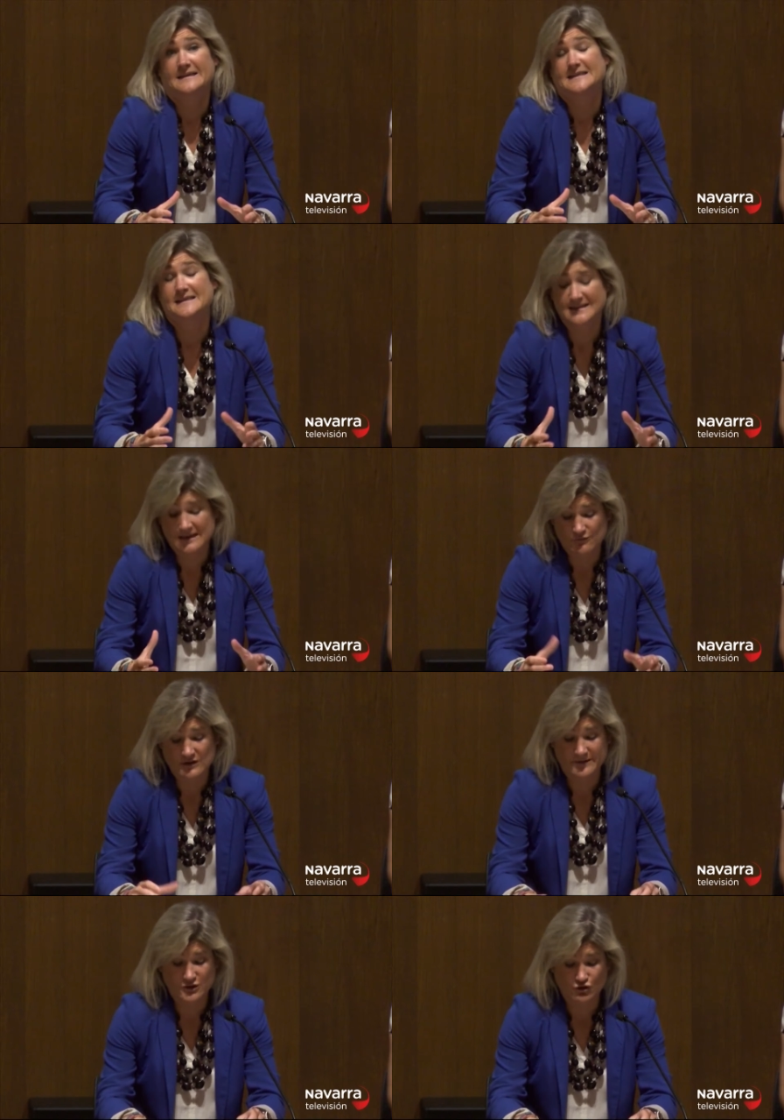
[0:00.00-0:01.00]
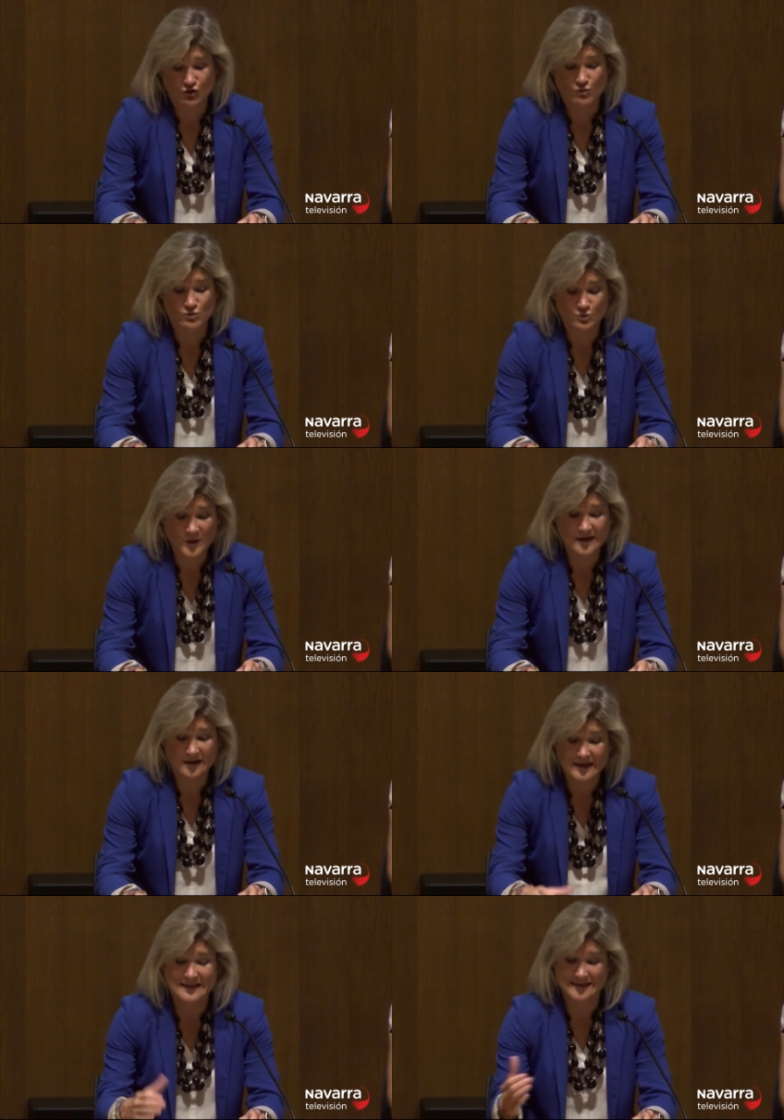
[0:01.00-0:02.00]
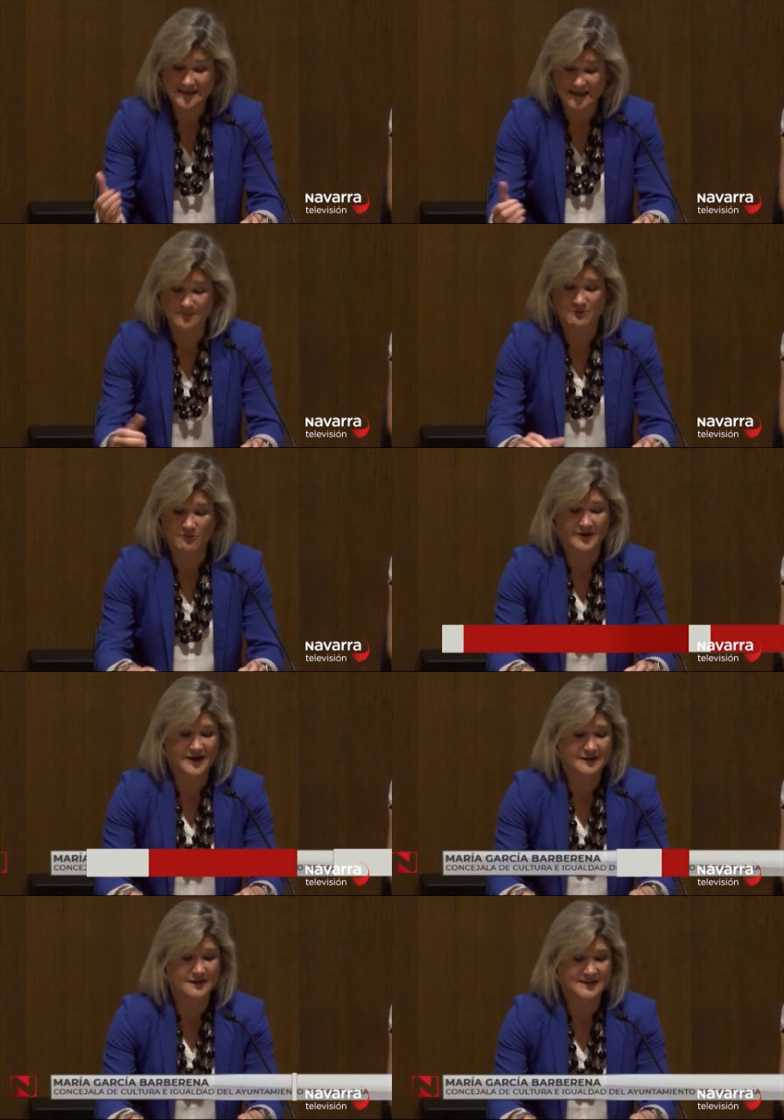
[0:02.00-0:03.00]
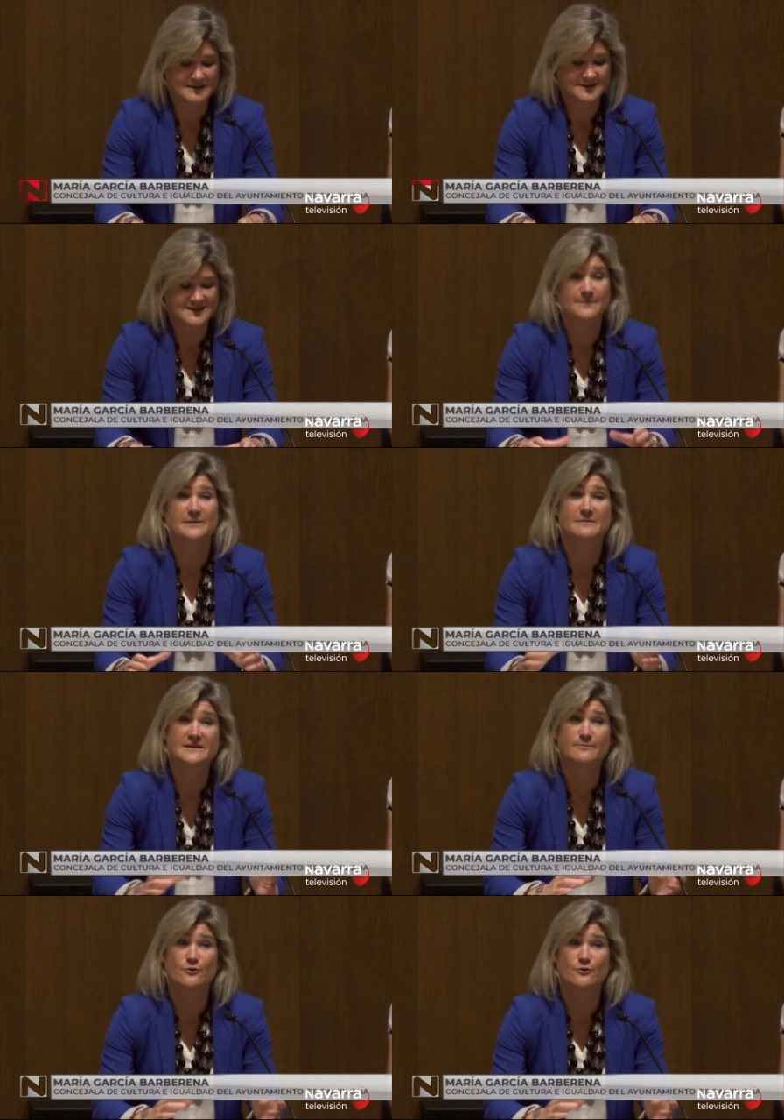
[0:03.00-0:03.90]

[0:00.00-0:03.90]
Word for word: se trata de un evento cultural que trata de promover iniciativas que permiten,